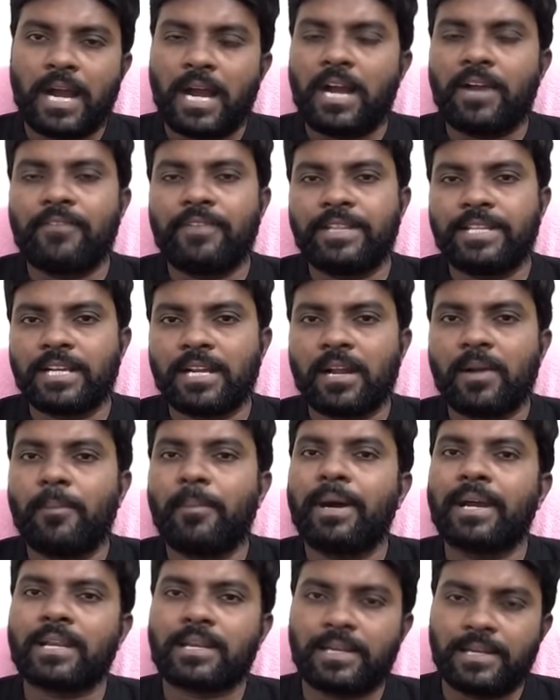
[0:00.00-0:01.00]
ఆ విధంగా
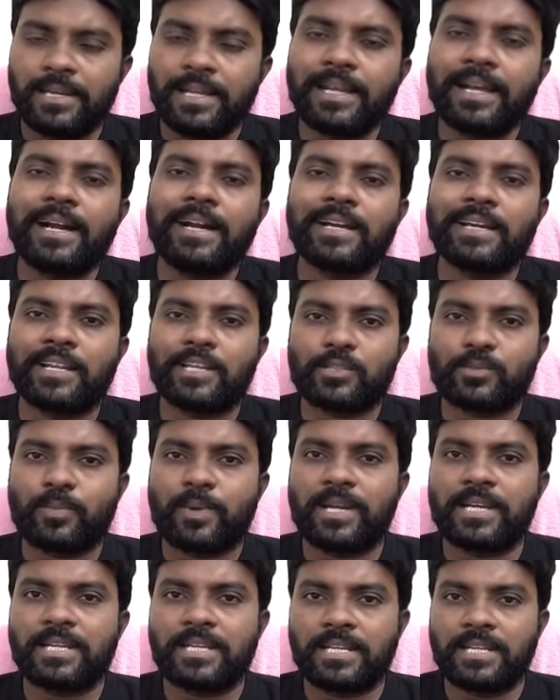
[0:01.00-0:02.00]
మాట్లాడి కాంగ్రెస్
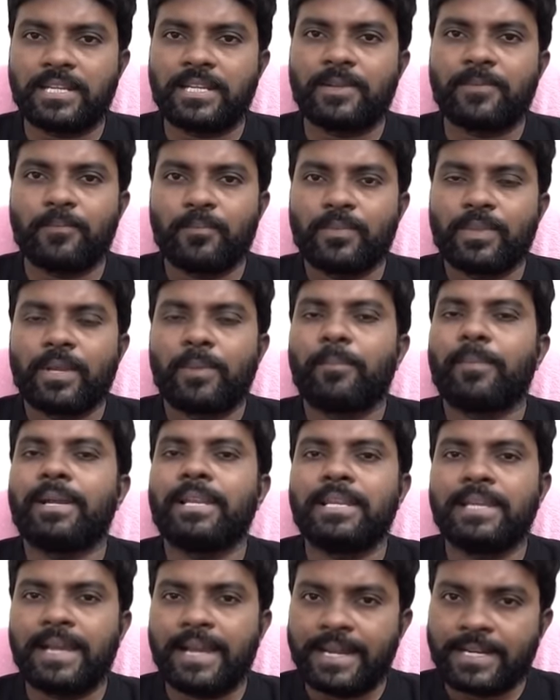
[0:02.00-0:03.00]
పార్టీని
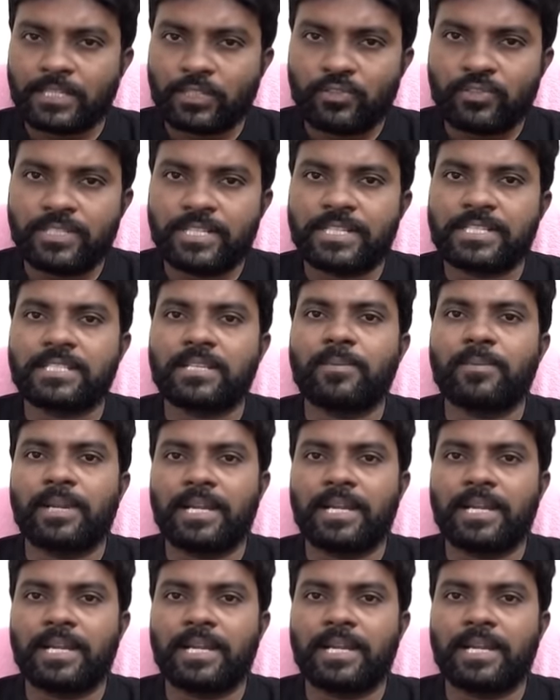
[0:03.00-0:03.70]
మళ్ళీ యాక్టివ్ చేస్తాం